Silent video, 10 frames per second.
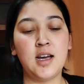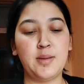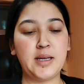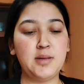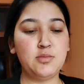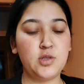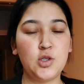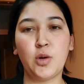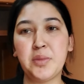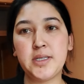बाकी भी मुझे
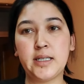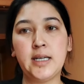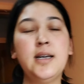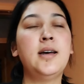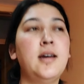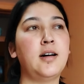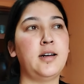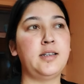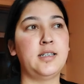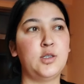शॉप भी जाना है
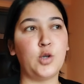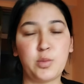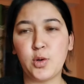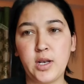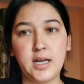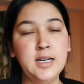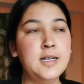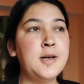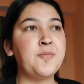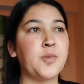और शॉप खोलनी
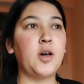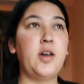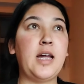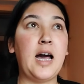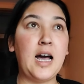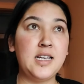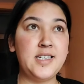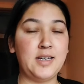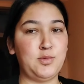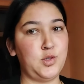है और आज
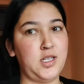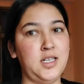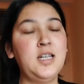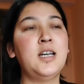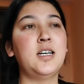है वो दिन